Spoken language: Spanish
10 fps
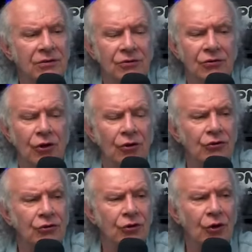No,
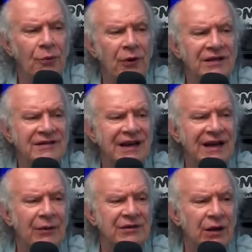no puede ser
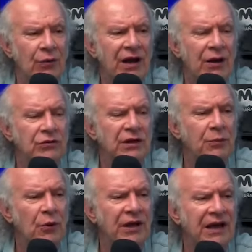cabeza hueca un
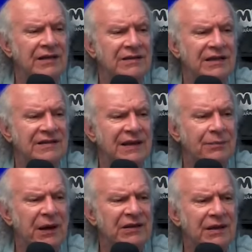tipo que, se
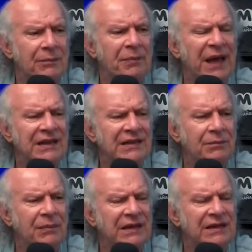pasa 20,
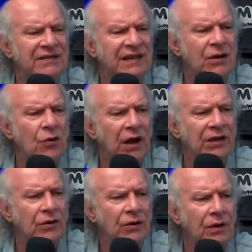25
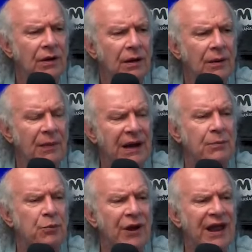años
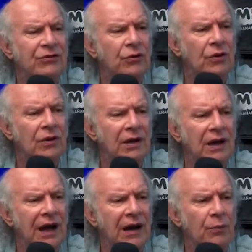manipulando
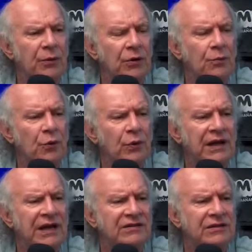a la opinión
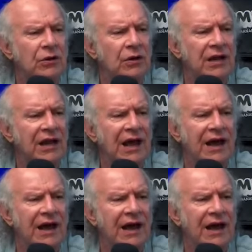pública y haciendo lo que le dé la